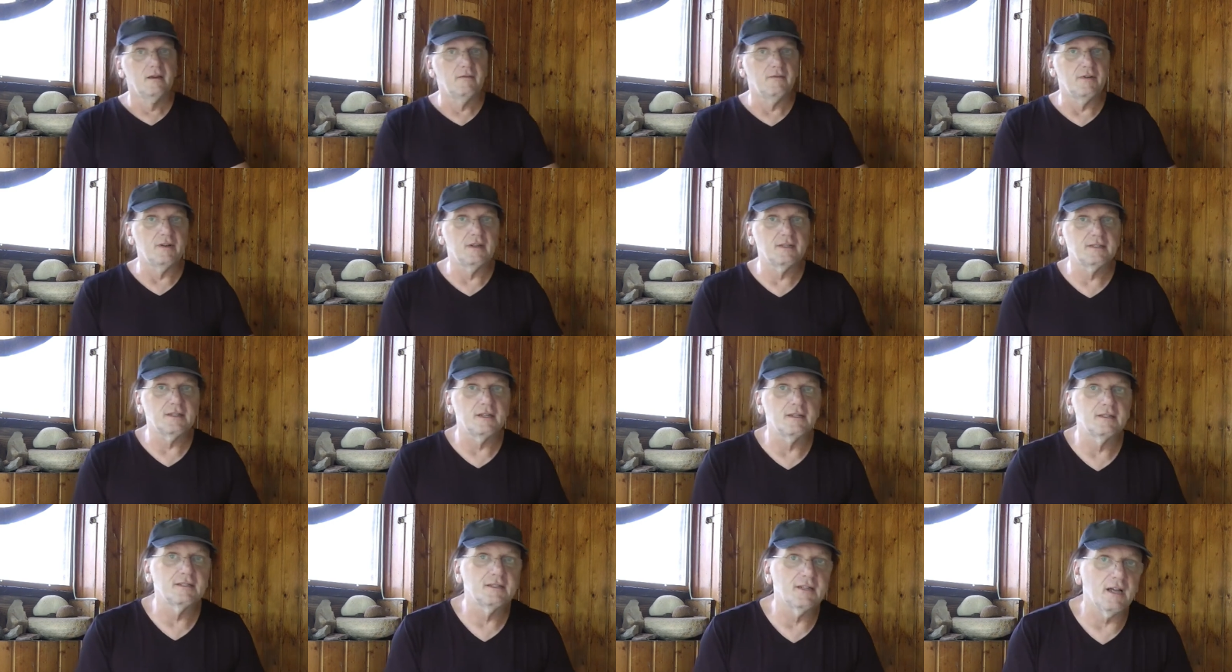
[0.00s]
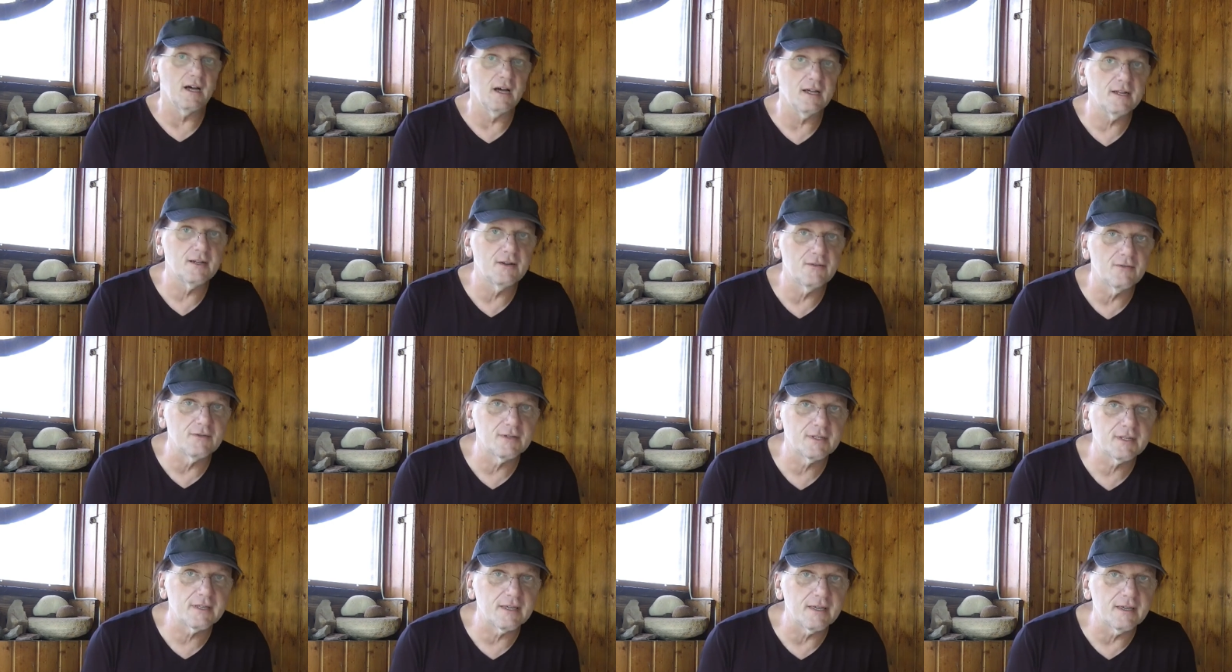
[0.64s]
wenn das alles
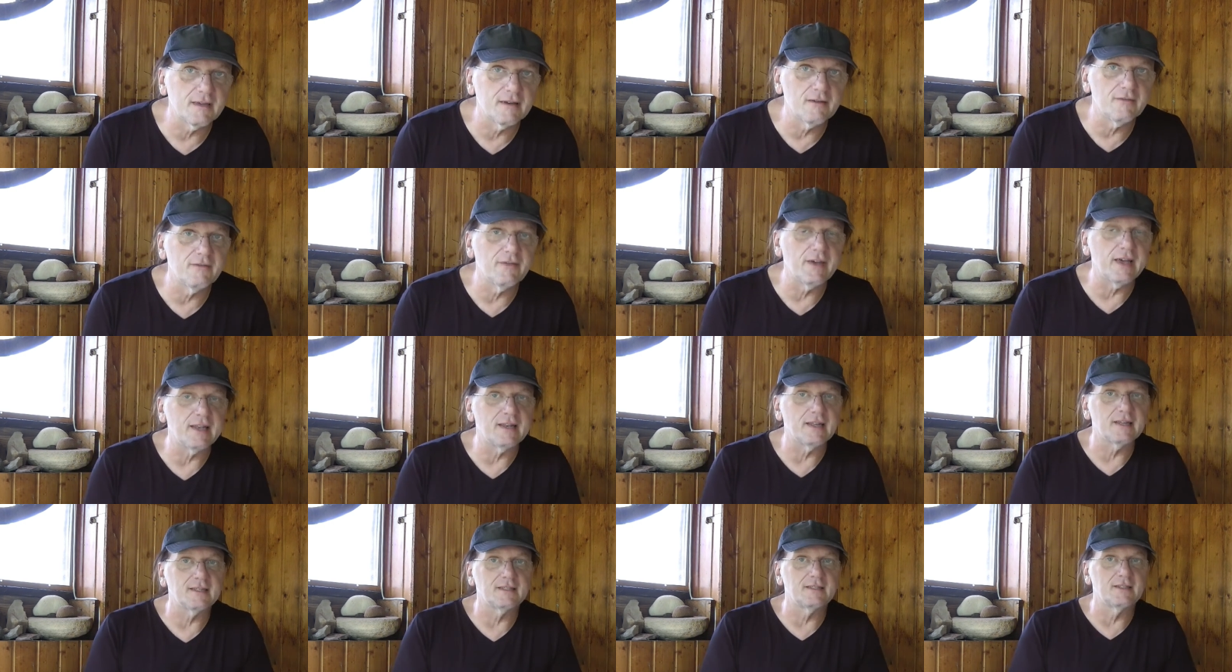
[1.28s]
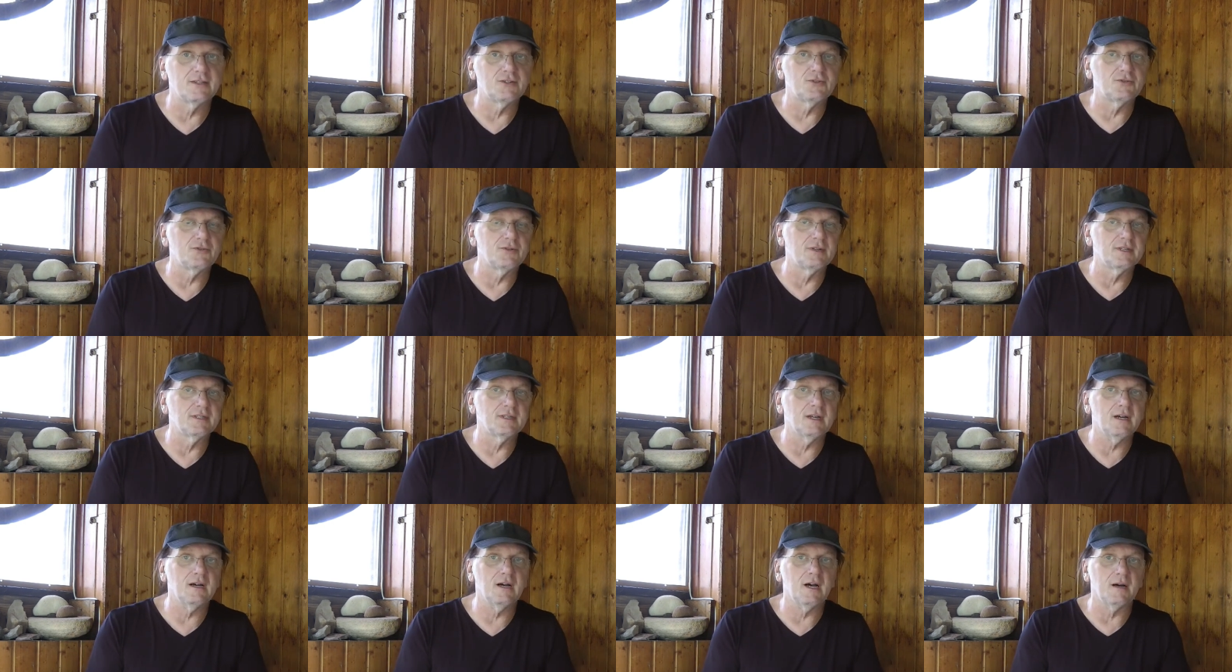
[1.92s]
drahtlos ginge, wäre das eine
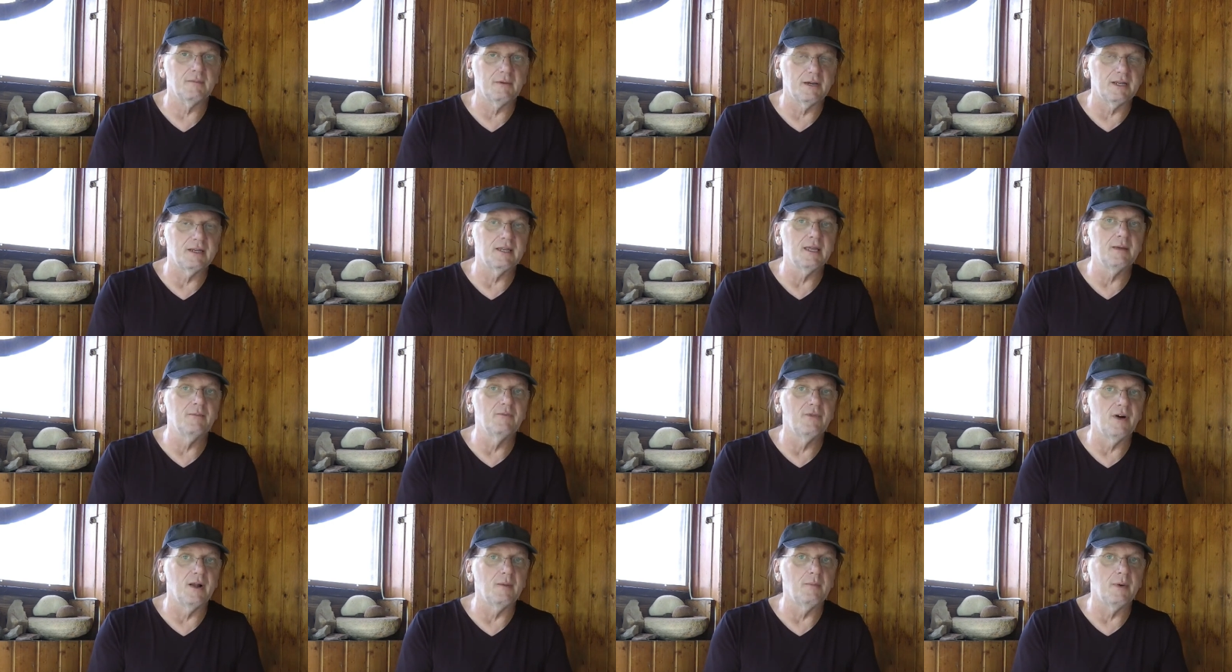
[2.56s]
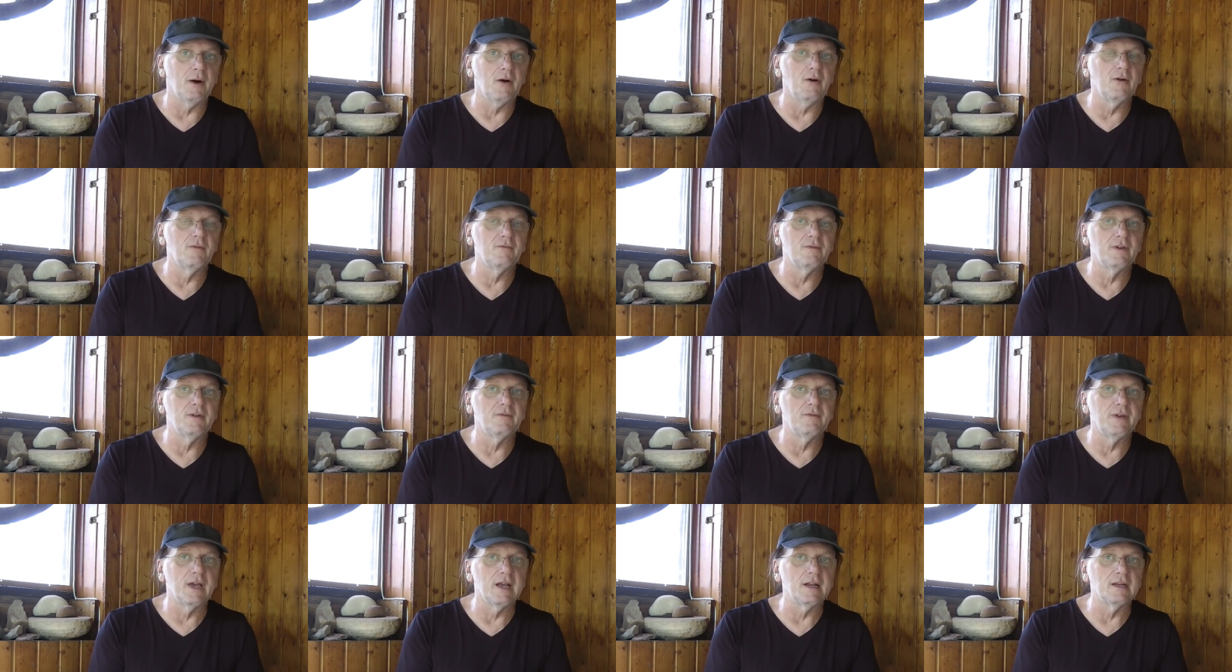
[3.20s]
schöne Sache, aber in dem Fall brauchen
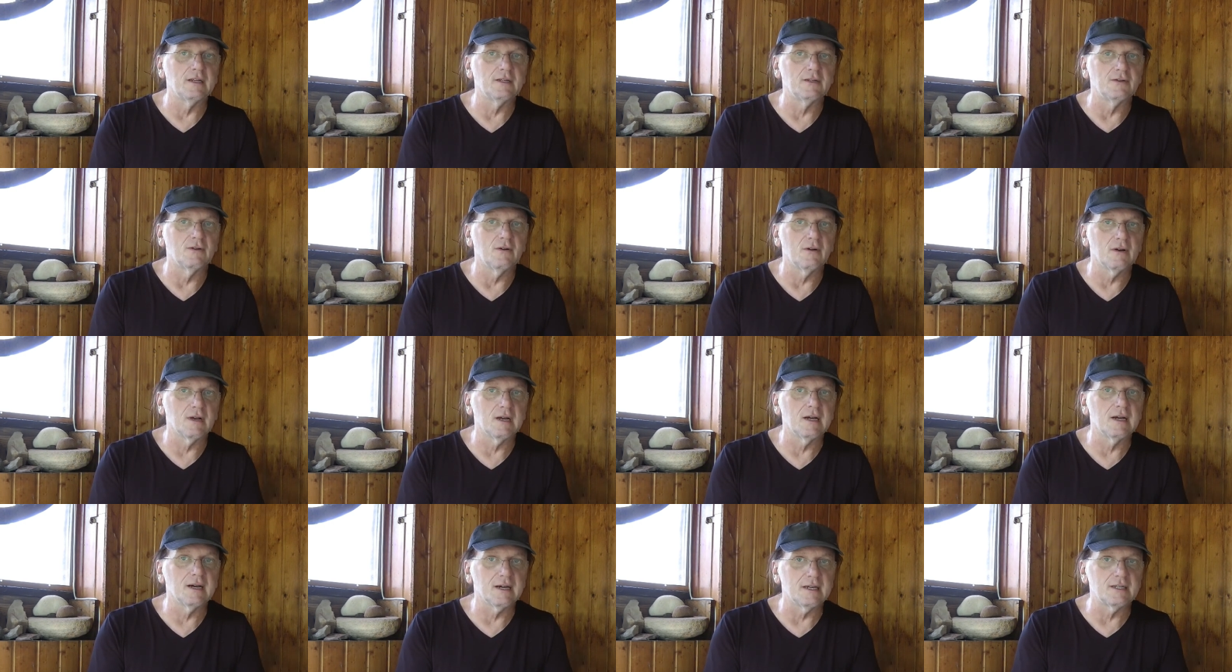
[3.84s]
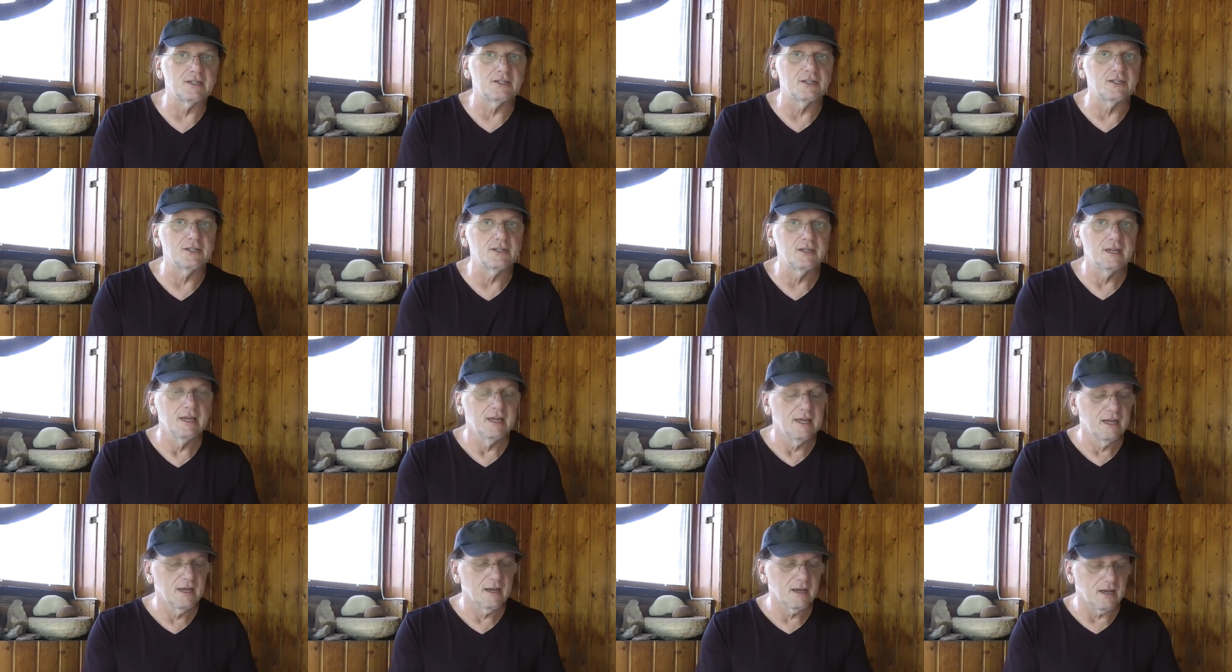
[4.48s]
wir wirklich noch richtig
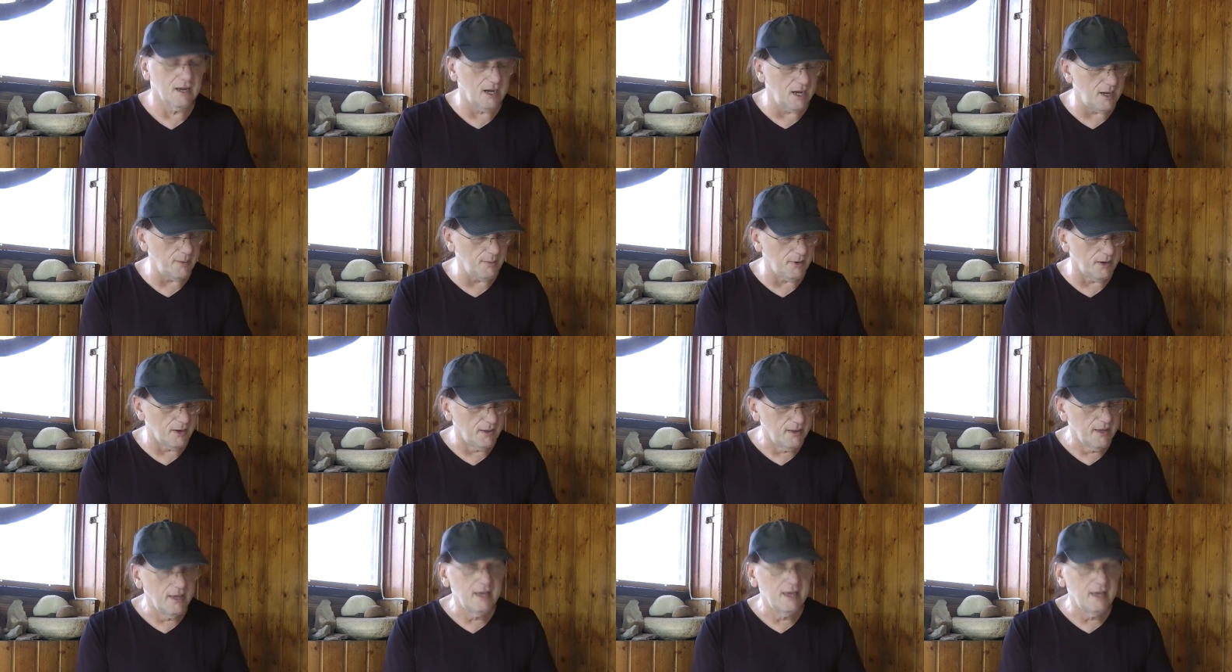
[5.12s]
Kabel.